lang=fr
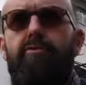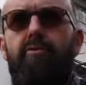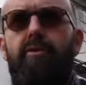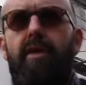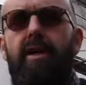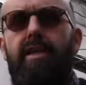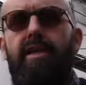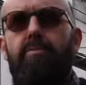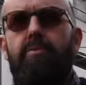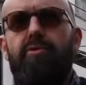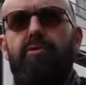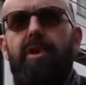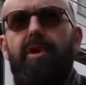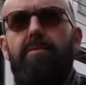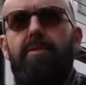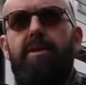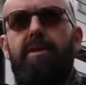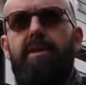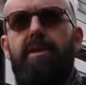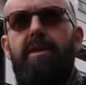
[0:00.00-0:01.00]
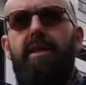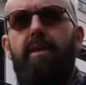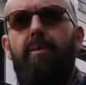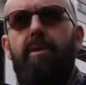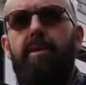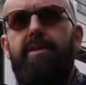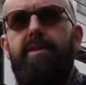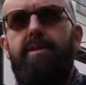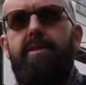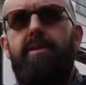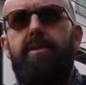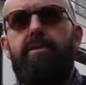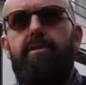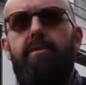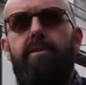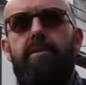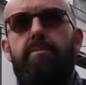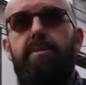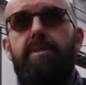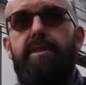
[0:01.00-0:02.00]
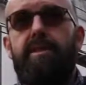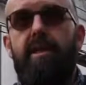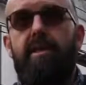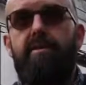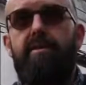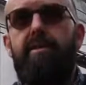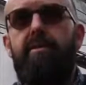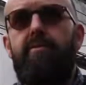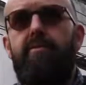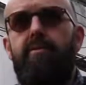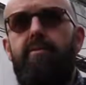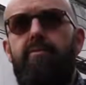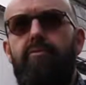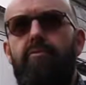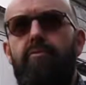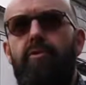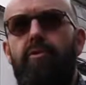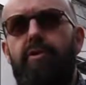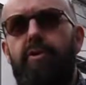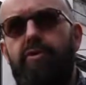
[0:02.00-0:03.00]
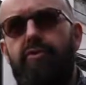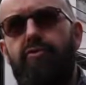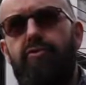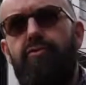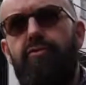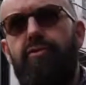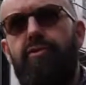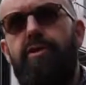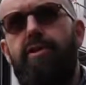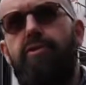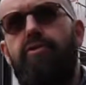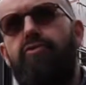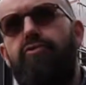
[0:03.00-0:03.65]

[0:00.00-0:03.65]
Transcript: toute la responsabilité de la partie euh, administrative, du montage du dossier